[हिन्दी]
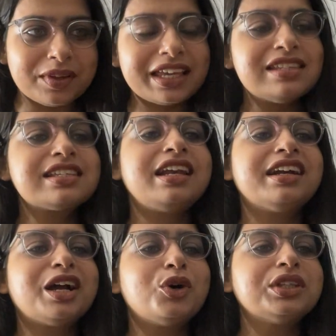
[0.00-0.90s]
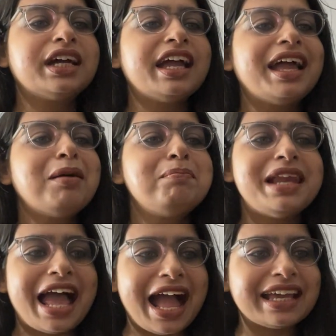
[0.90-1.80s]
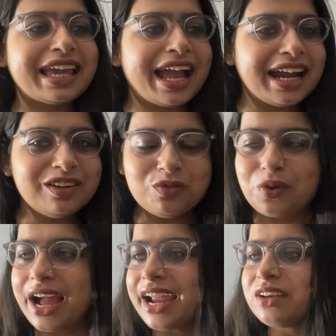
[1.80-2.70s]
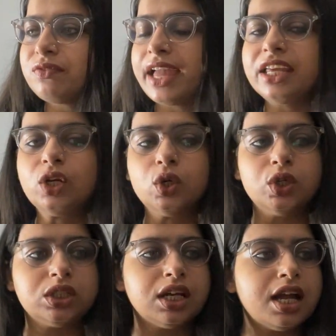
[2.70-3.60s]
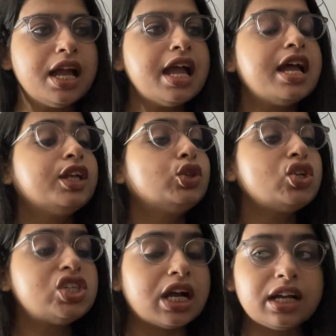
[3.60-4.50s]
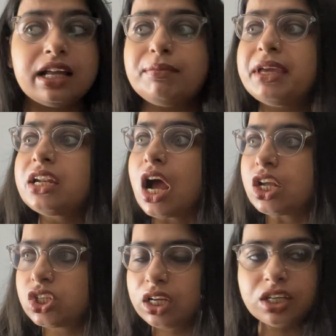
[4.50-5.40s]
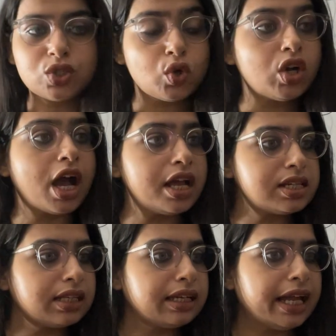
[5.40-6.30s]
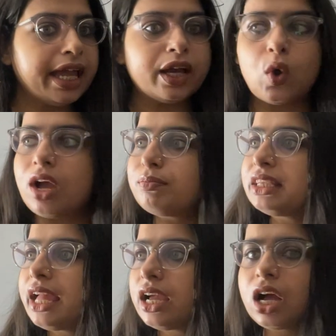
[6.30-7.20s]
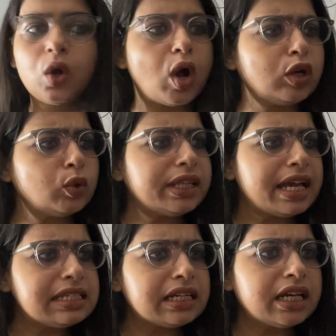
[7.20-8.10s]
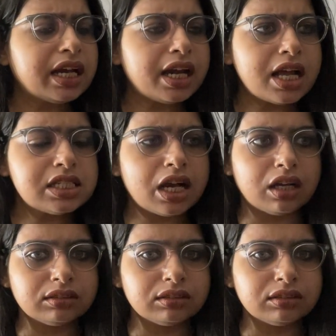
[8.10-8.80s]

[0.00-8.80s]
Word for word: किस कलर का होता है ब्लैक एंड व्हाइट वेरी गुड तो जंगल में राजा किसको कहा जाता है कौन बताएगा कौन होता है जंगल का राजा